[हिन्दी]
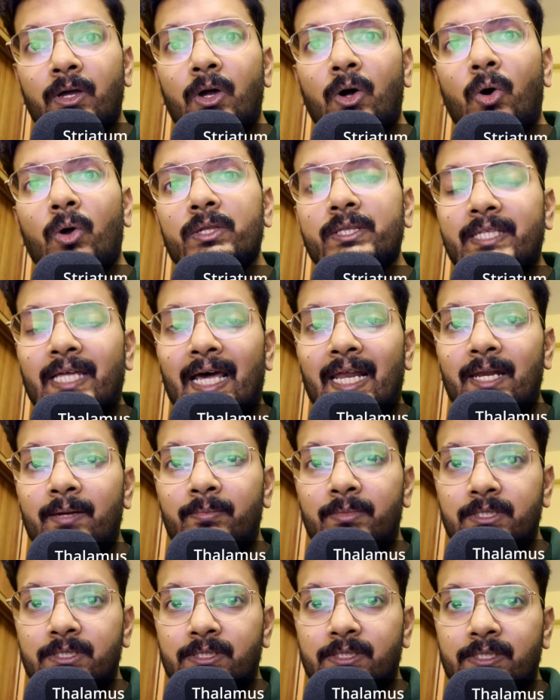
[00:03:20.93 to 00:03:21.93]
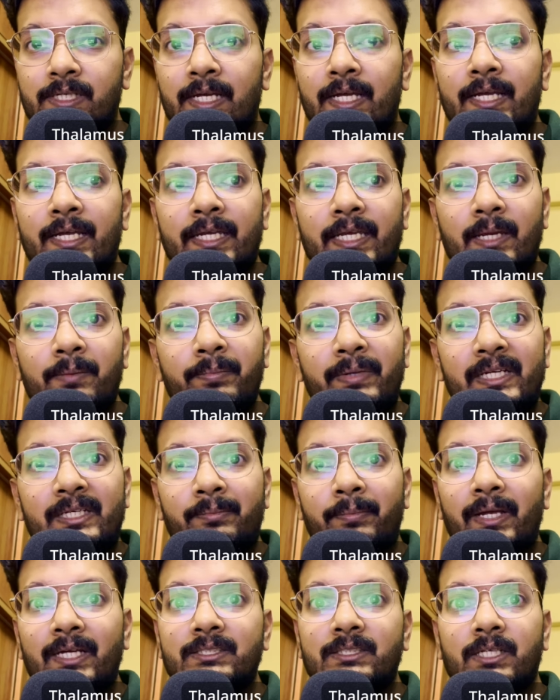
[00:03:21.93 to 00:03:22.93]
और थैलेमस के बीच
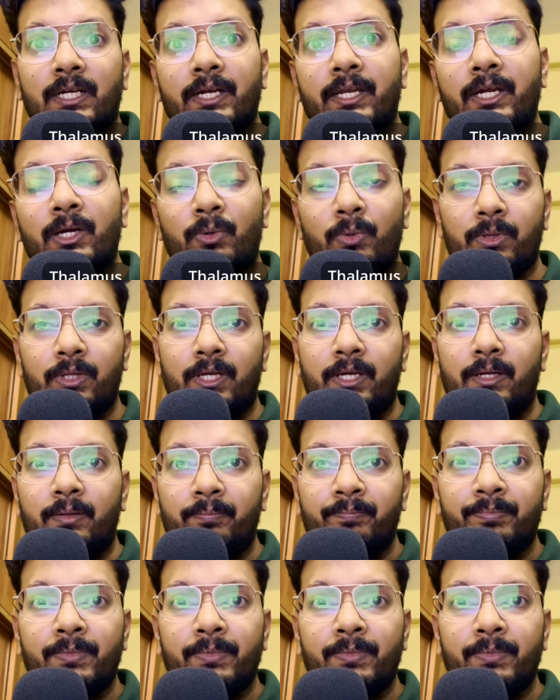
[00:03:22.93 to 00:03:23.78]
में एक सर्किट होता है